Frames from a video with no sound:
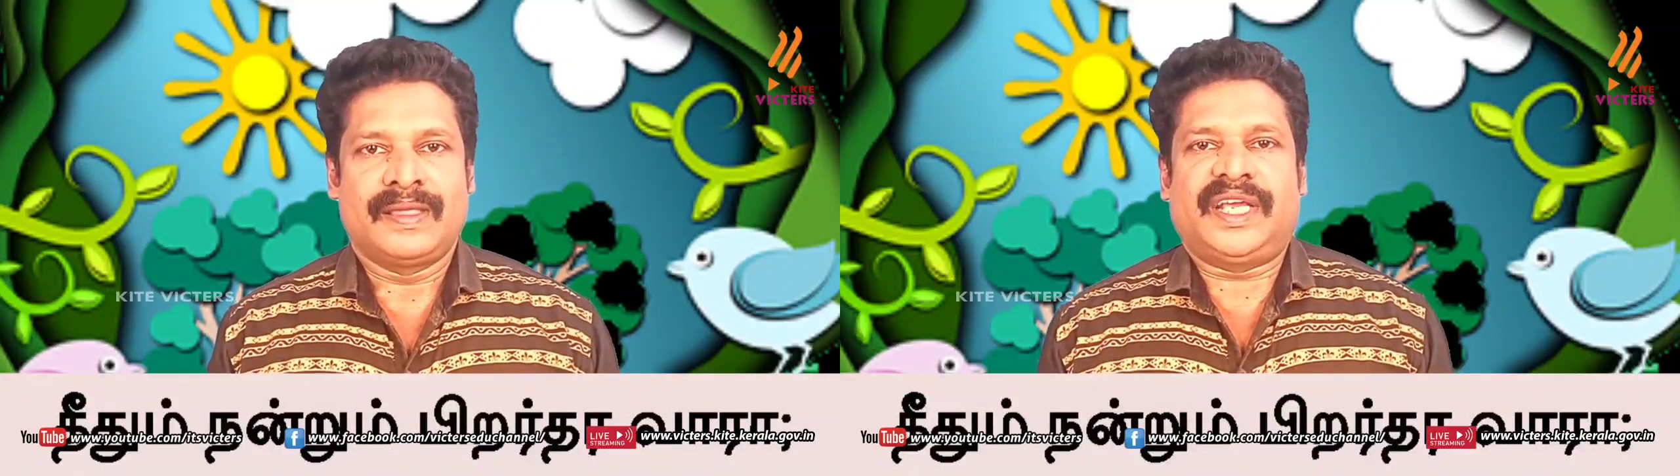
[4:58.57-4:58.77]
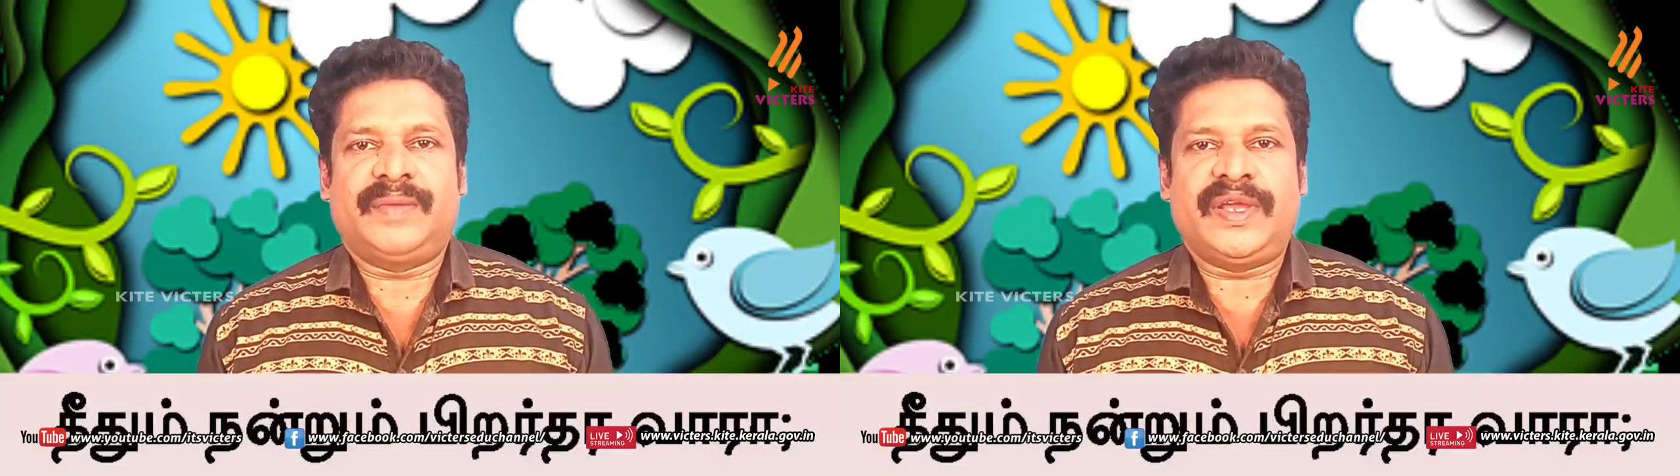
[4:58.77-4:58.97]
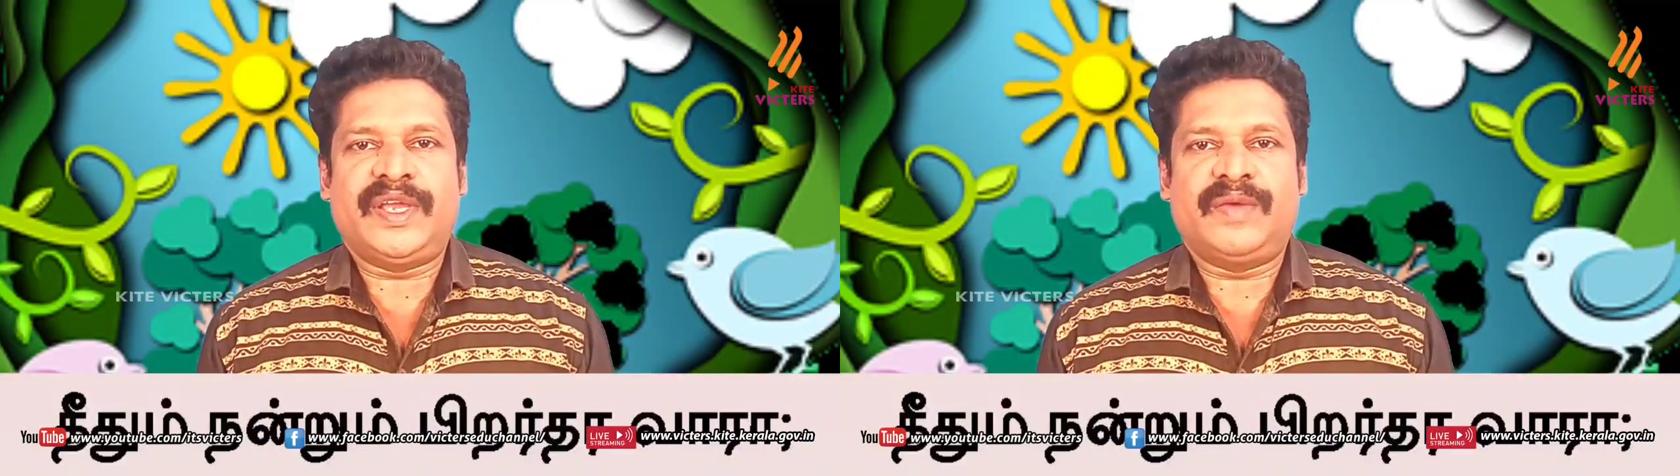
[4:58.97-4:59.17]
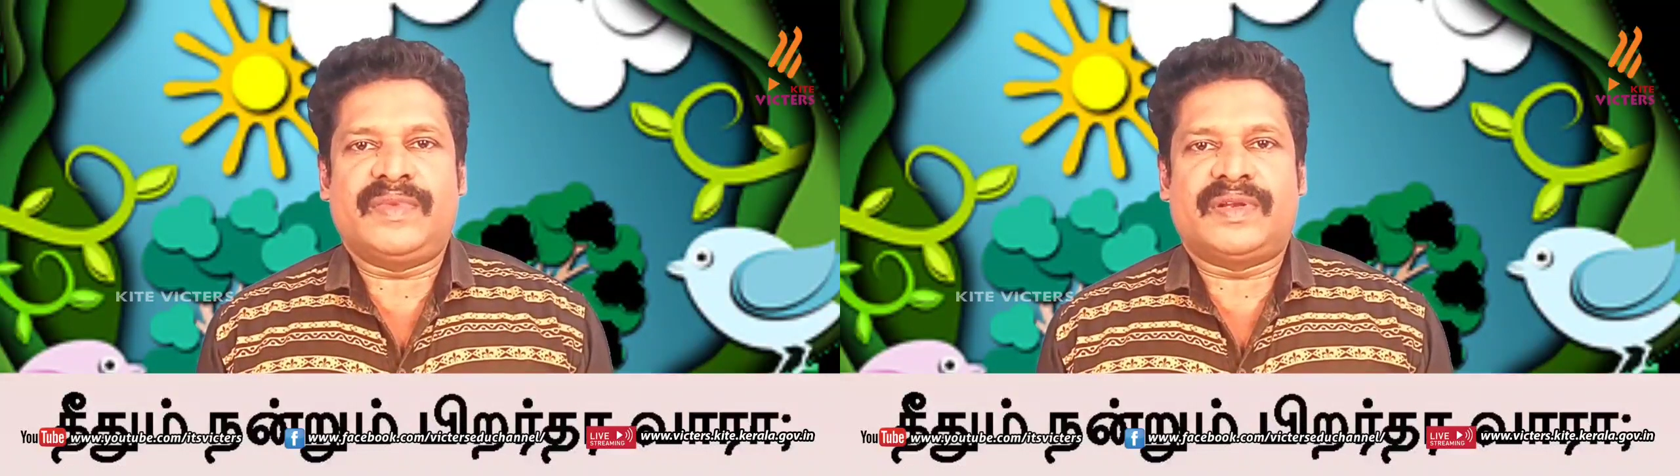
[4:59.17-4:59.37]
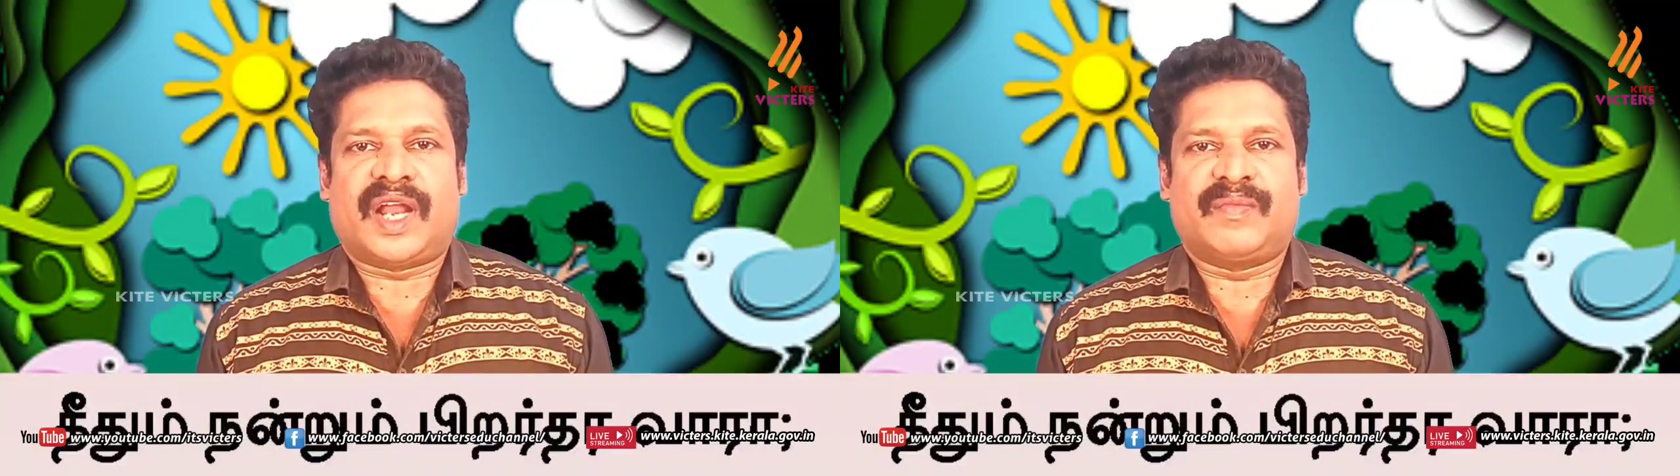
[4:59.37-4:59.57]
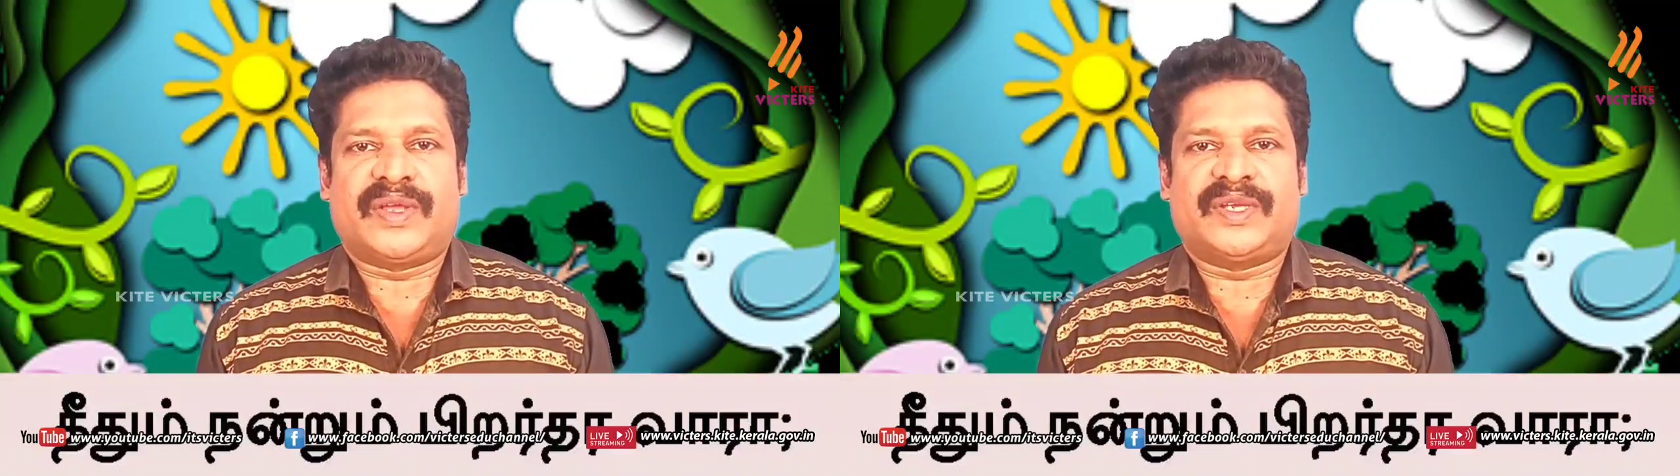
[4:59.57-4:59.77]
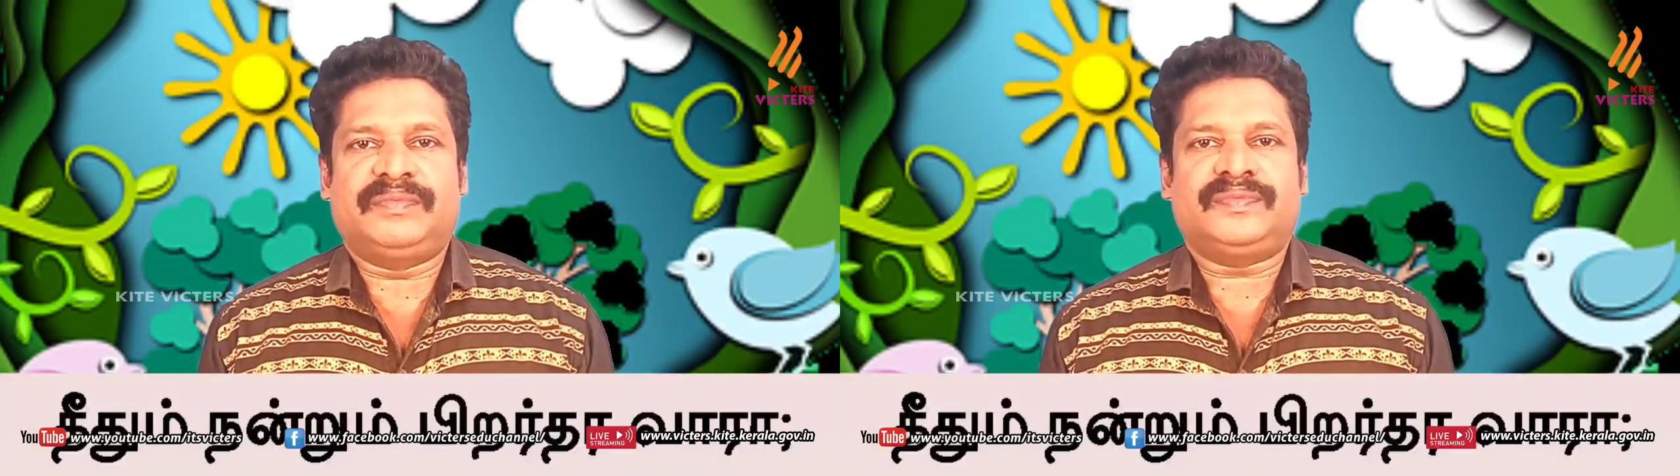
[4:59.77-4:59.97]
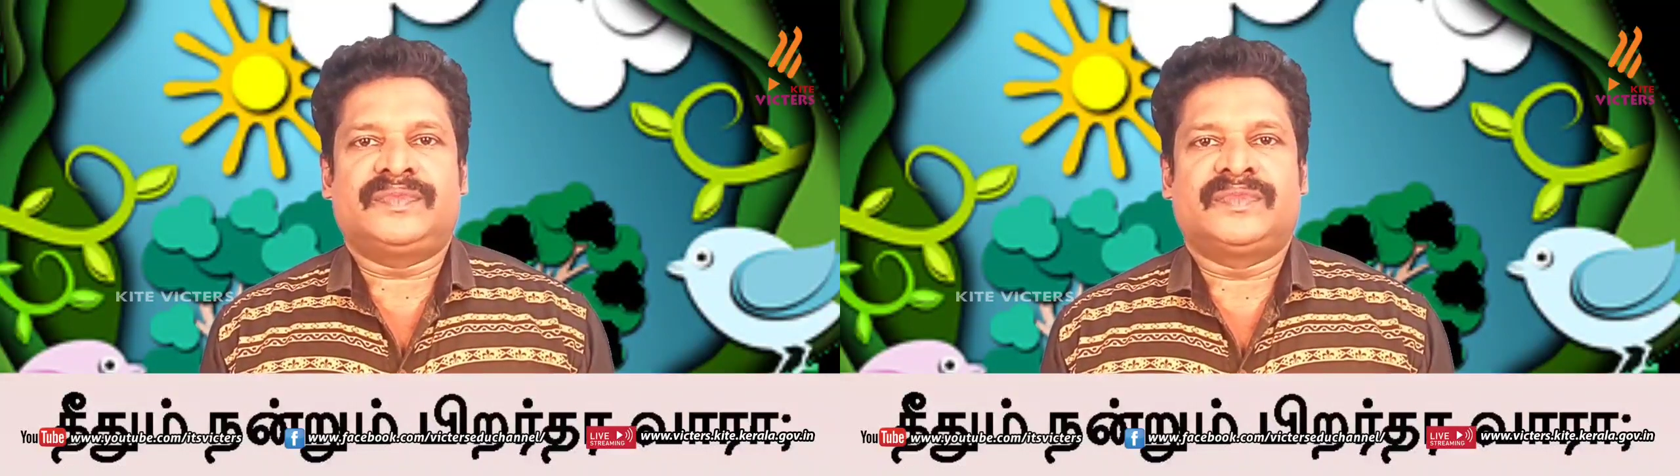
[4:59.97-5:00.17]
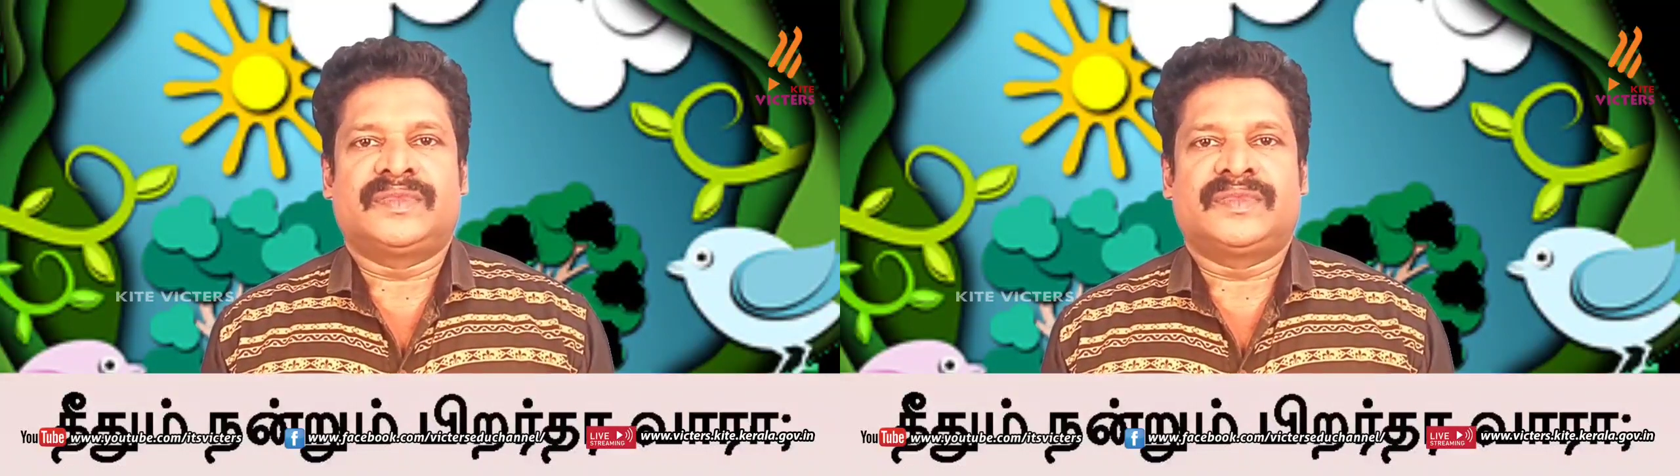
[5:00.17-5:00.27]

தீமையும் நன்மையும்